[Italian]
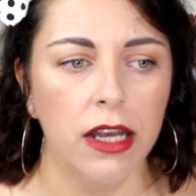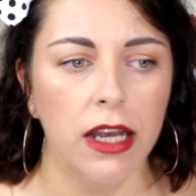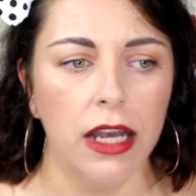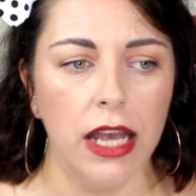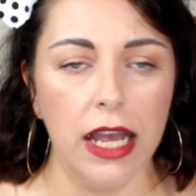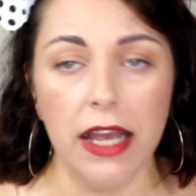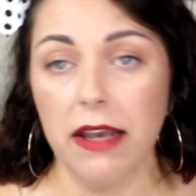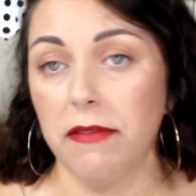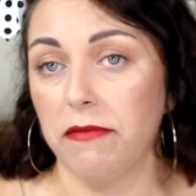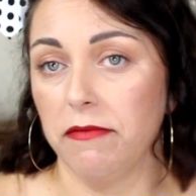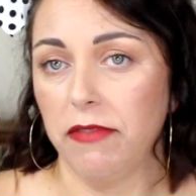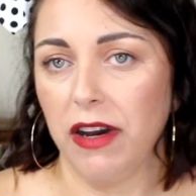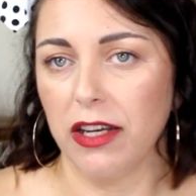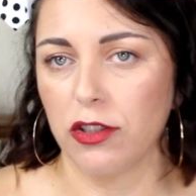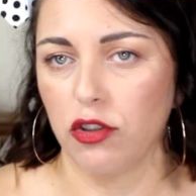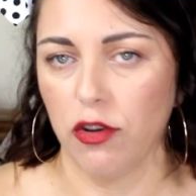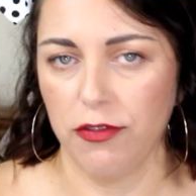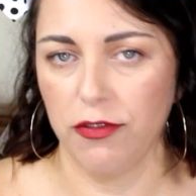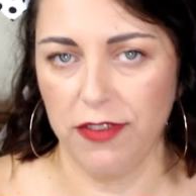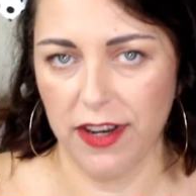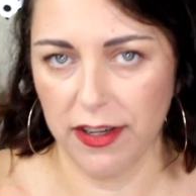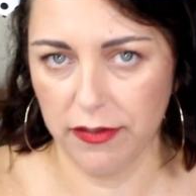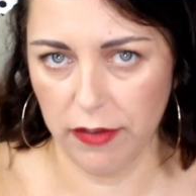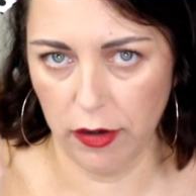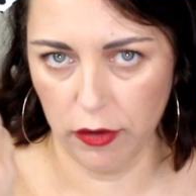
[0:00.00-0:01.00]
e vado a
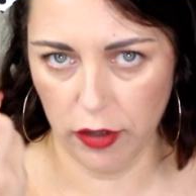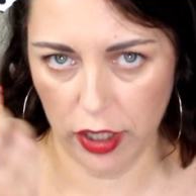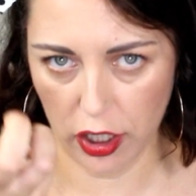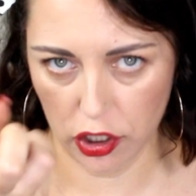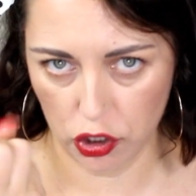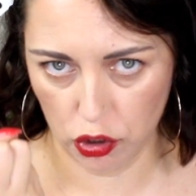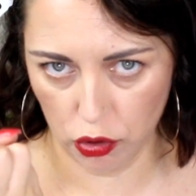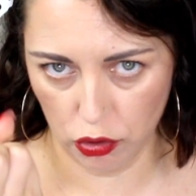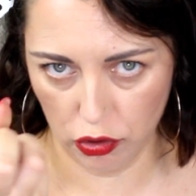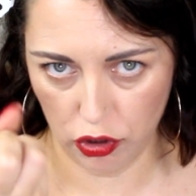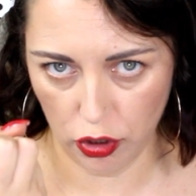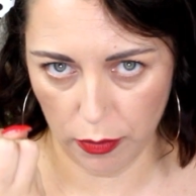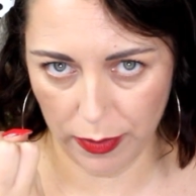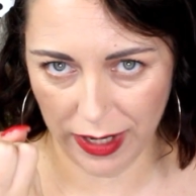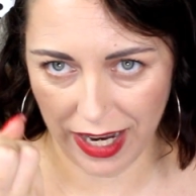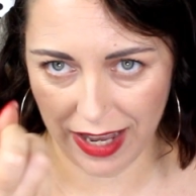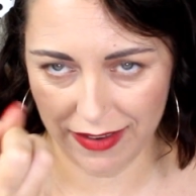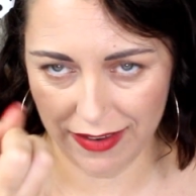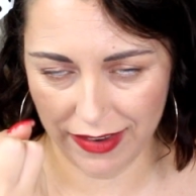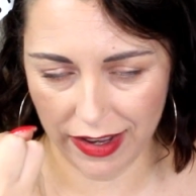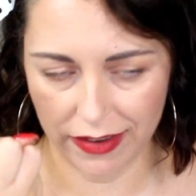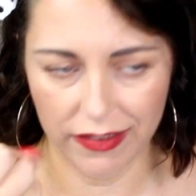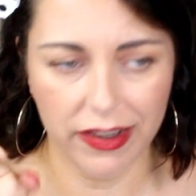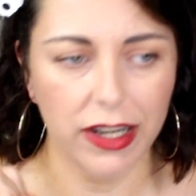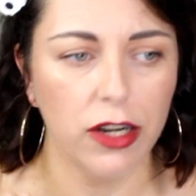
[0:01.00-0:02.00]
farvi un riassunto
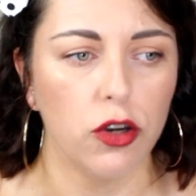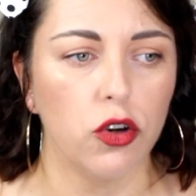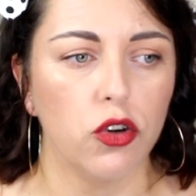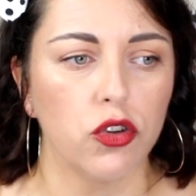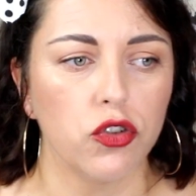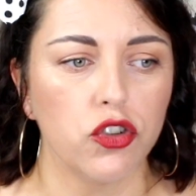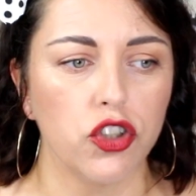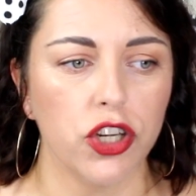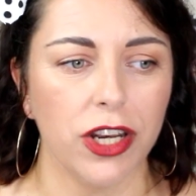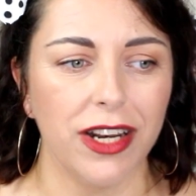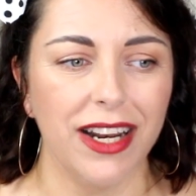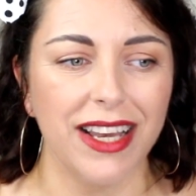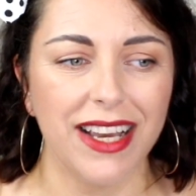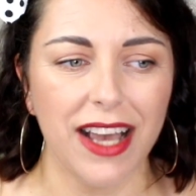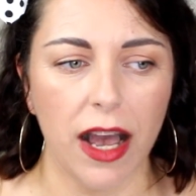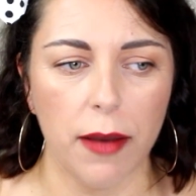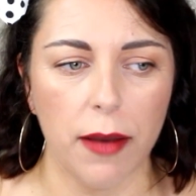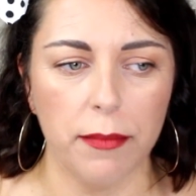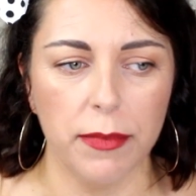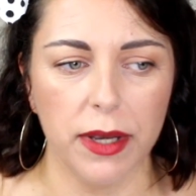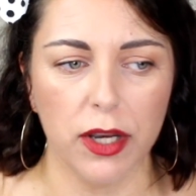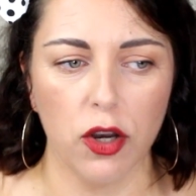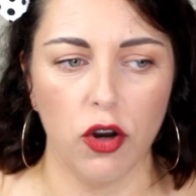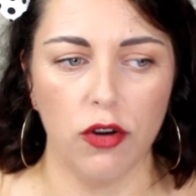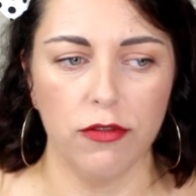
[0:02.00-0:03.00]
breve e veloce, le
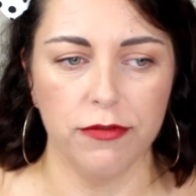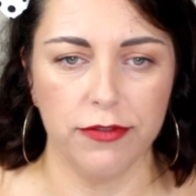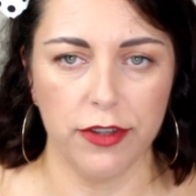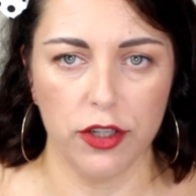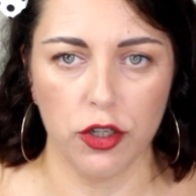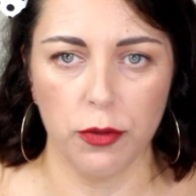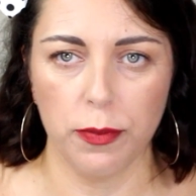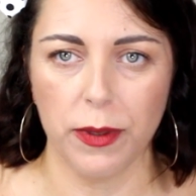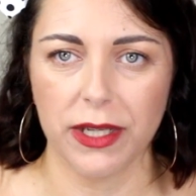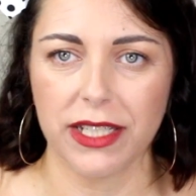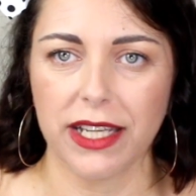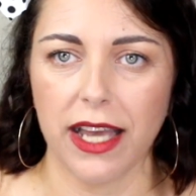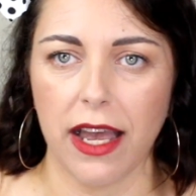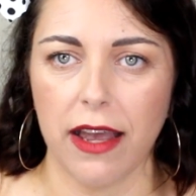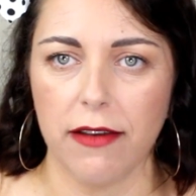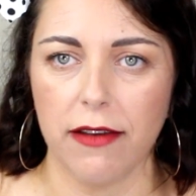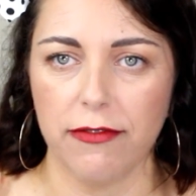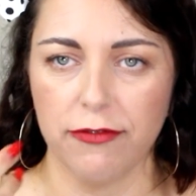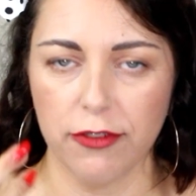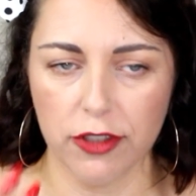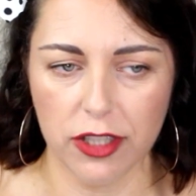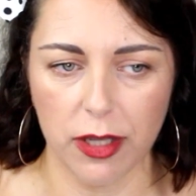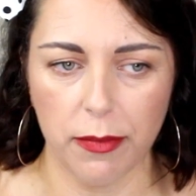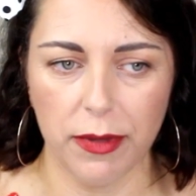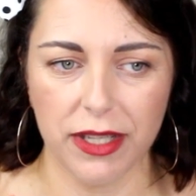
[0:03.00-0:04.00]
gambe gonfiano perché
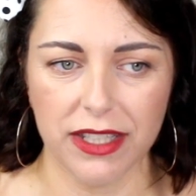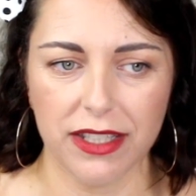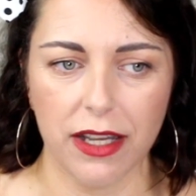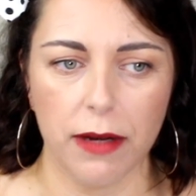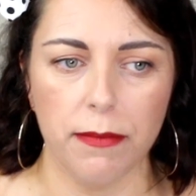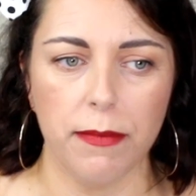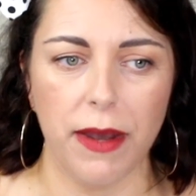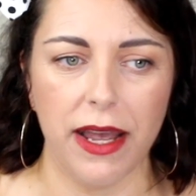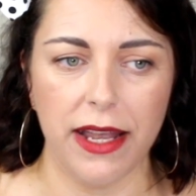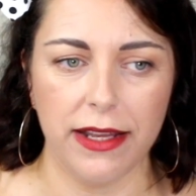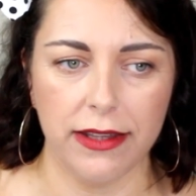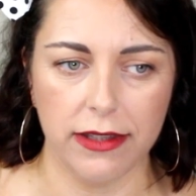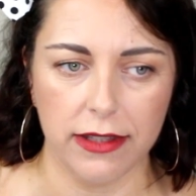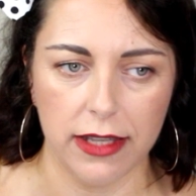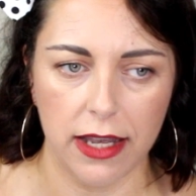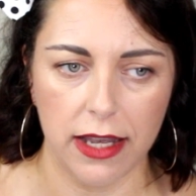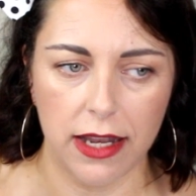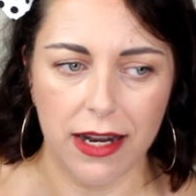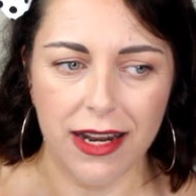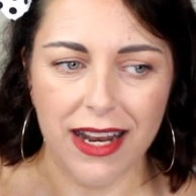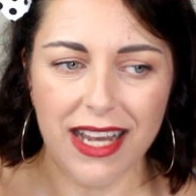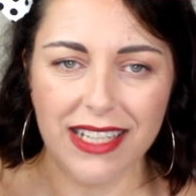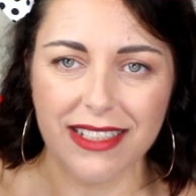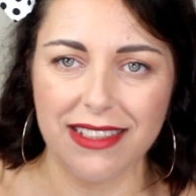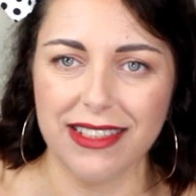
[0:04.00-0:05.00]
fondamentalmente
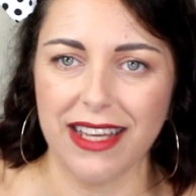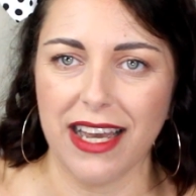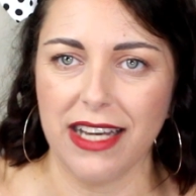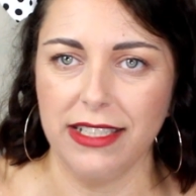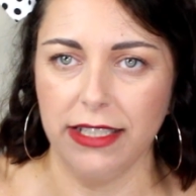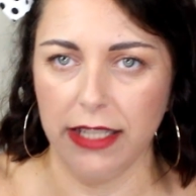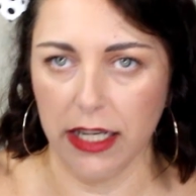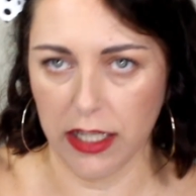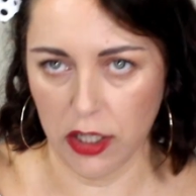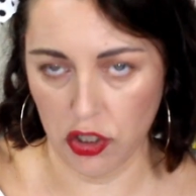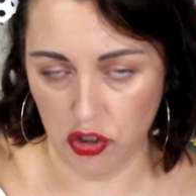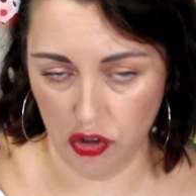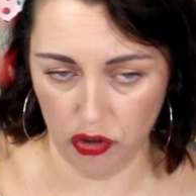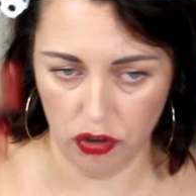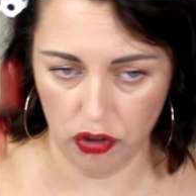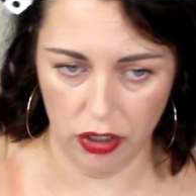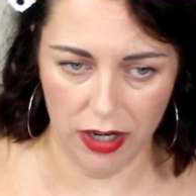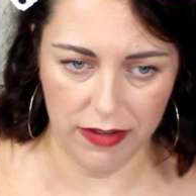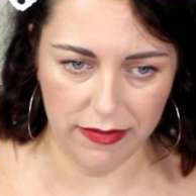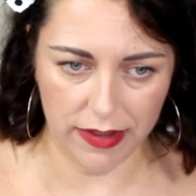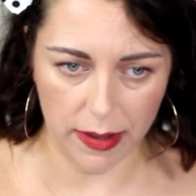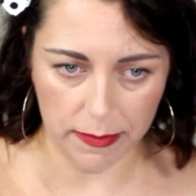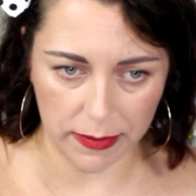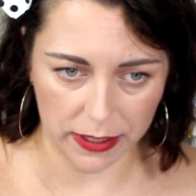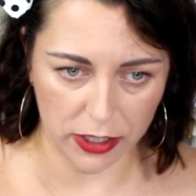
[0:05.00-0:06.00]
le arterie, che sono le
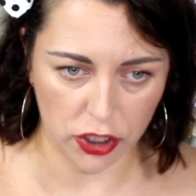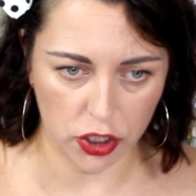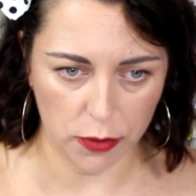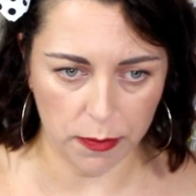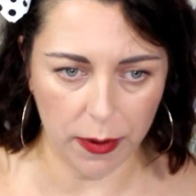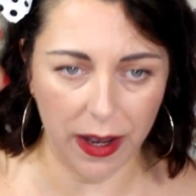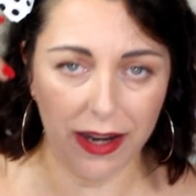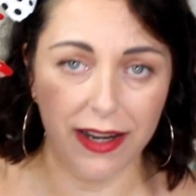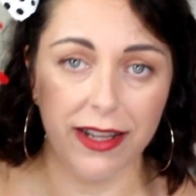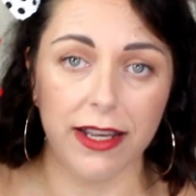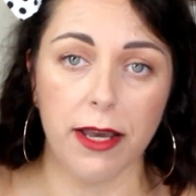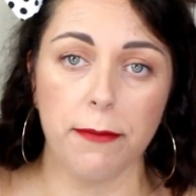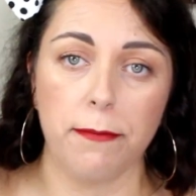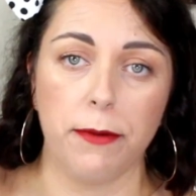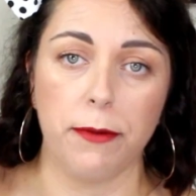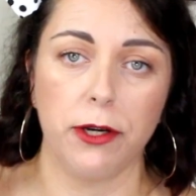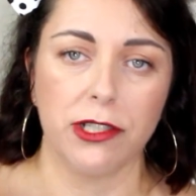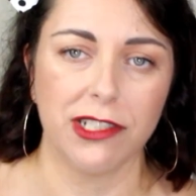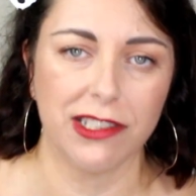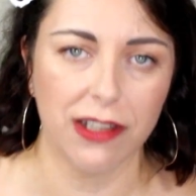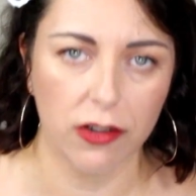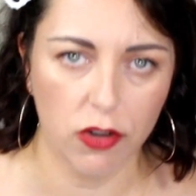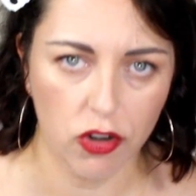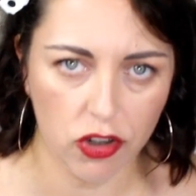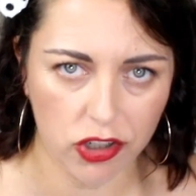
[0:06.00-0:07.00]
vie principali che
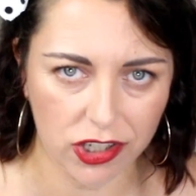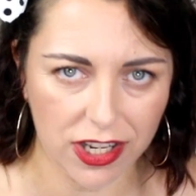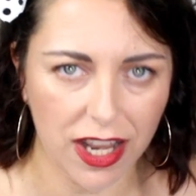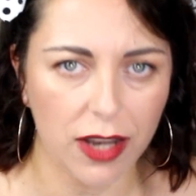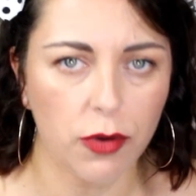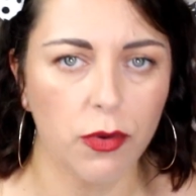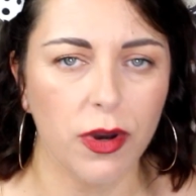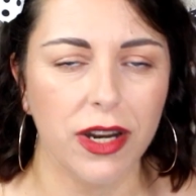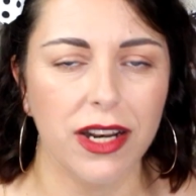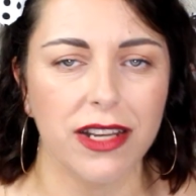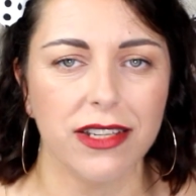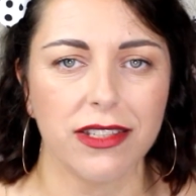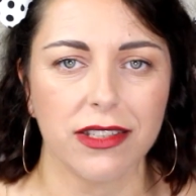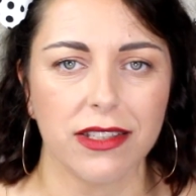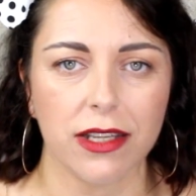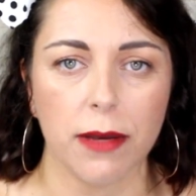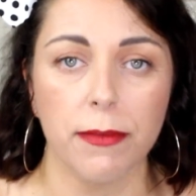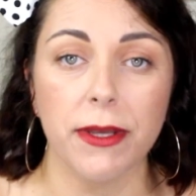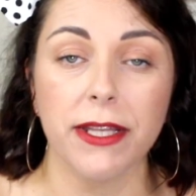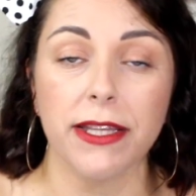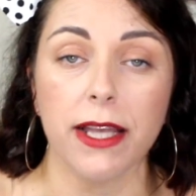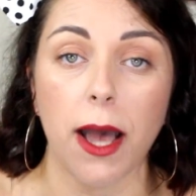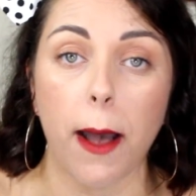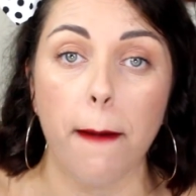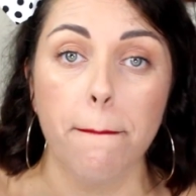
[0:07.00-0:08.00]
portano il sangue alle
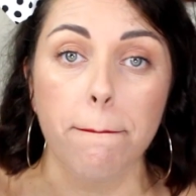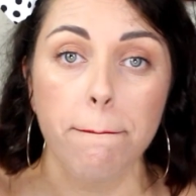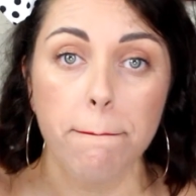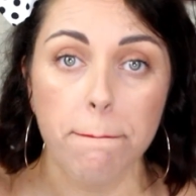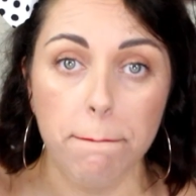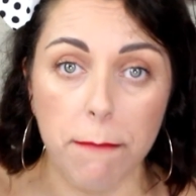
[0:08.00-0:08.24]
estremità,